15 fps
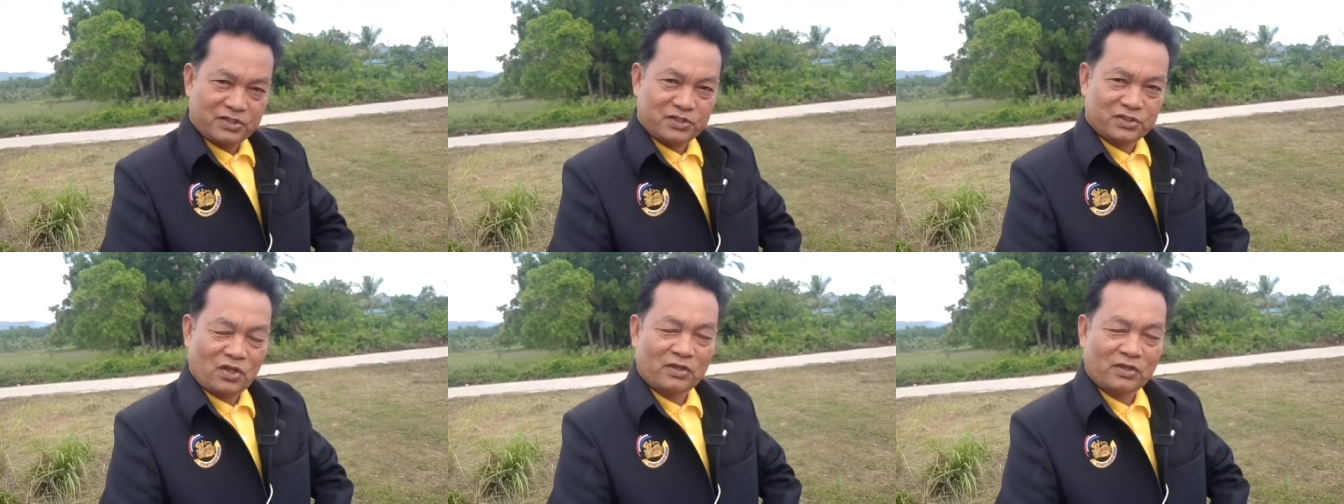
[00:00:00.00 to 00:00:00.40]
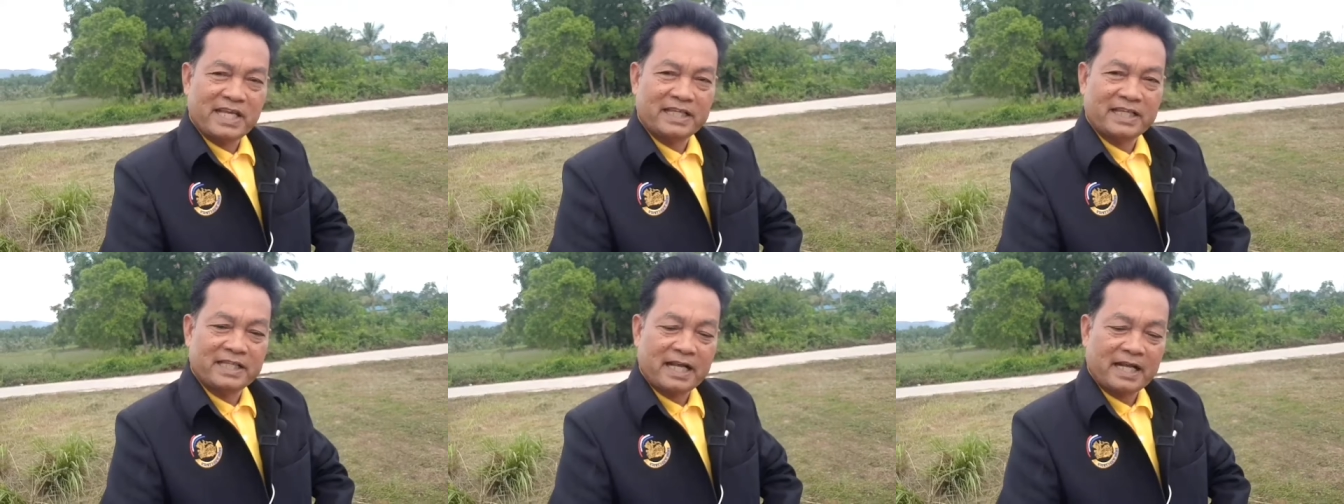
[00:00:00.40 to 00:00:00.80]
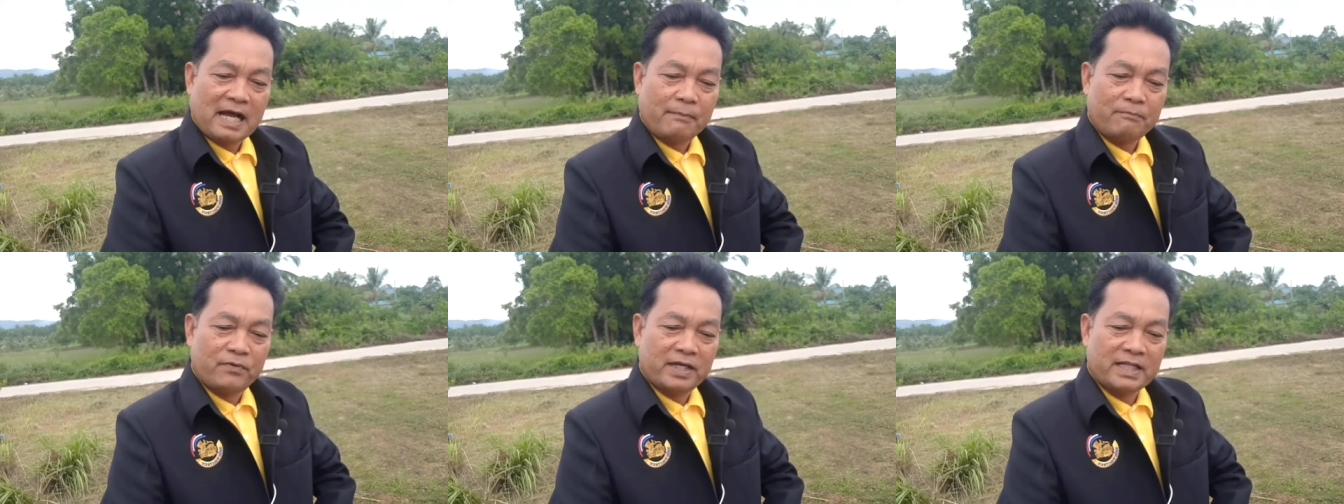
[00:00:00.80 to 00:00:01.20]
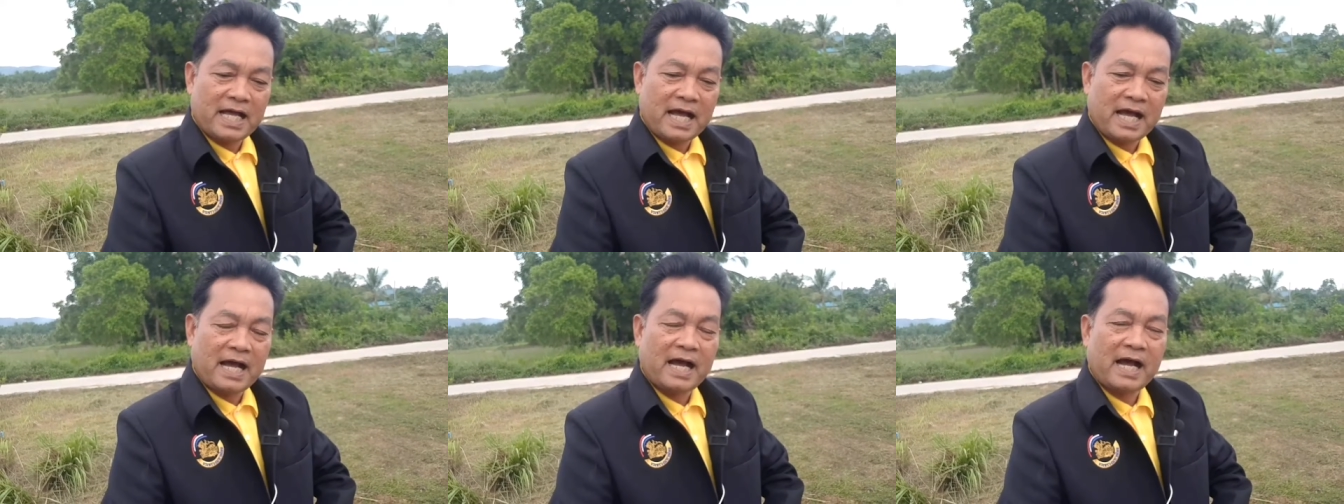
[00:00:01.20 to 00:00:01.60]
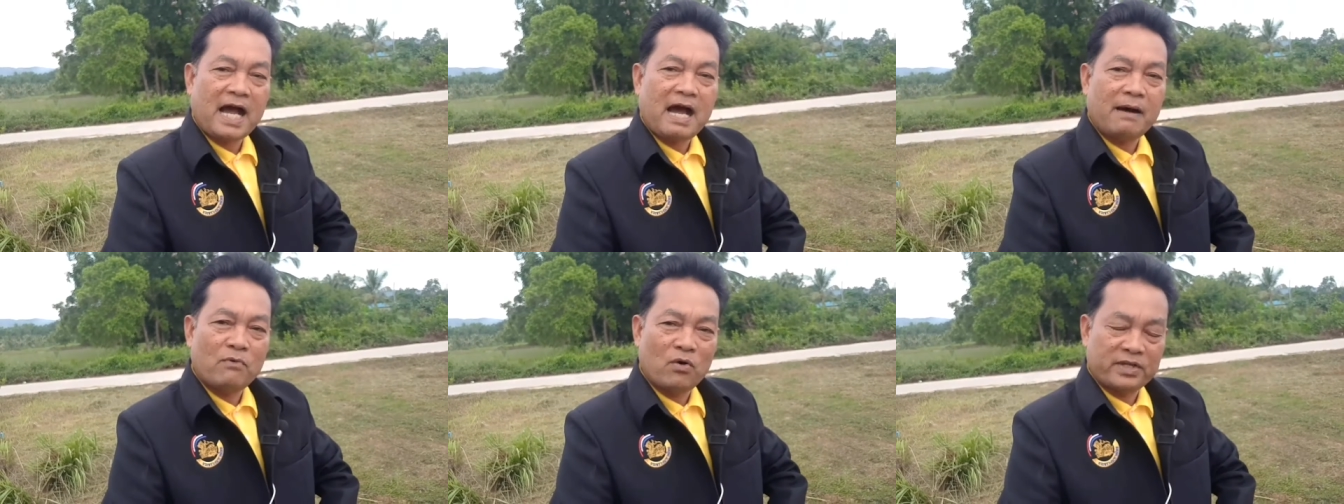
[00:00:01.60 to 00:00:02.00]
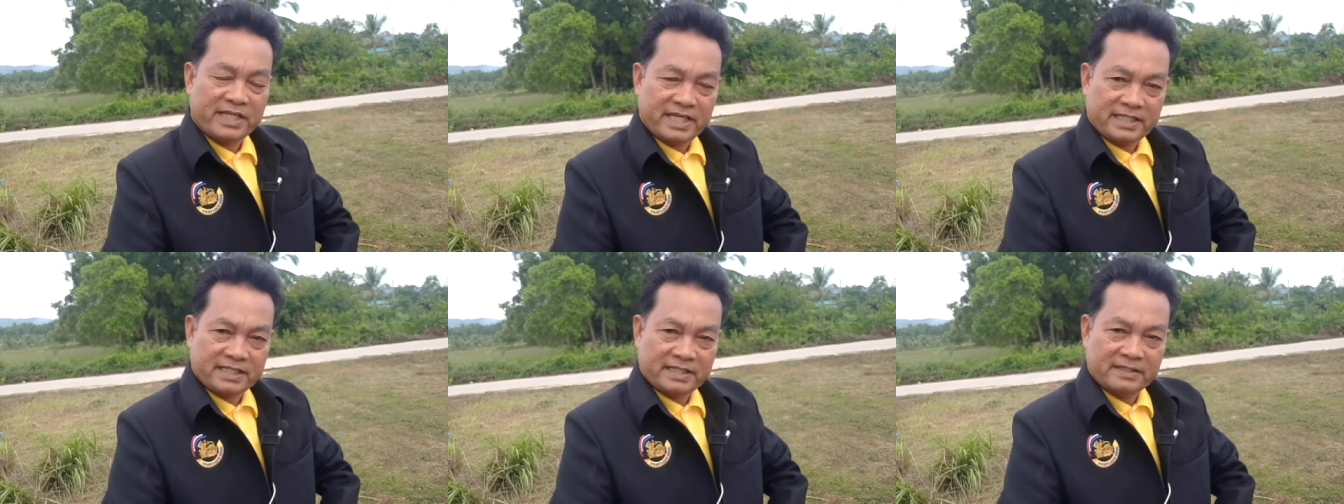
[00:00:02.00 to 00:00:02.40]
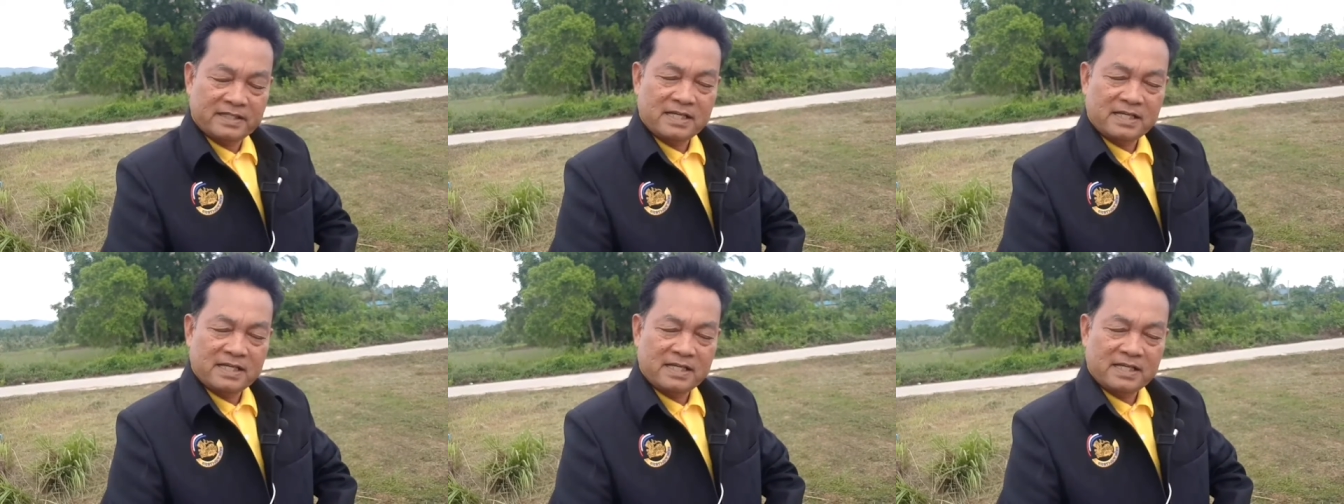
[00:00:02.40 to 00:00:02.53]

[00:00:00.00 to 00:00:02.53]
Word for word: ตอนเย็นนะครับ เวลา5โมงเย็น